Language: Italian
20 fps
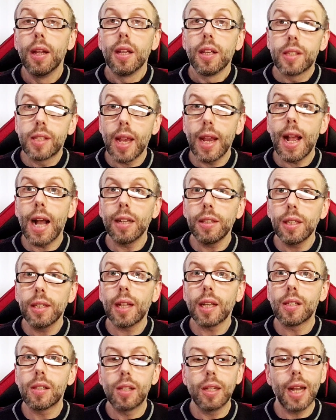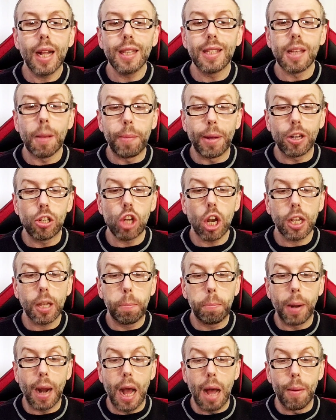sei anni d'astinenza per Jack
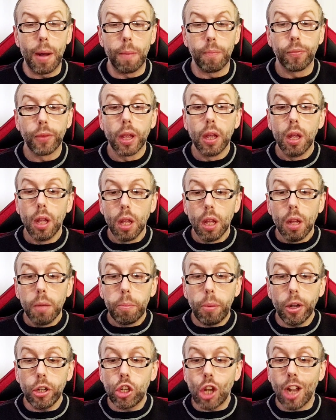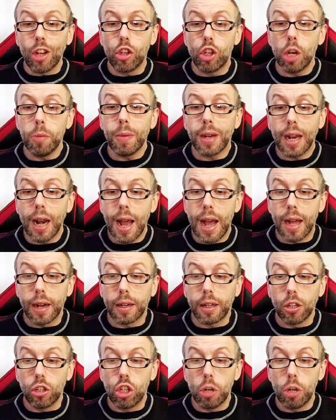Brabham. Poi c'è Jim Clark,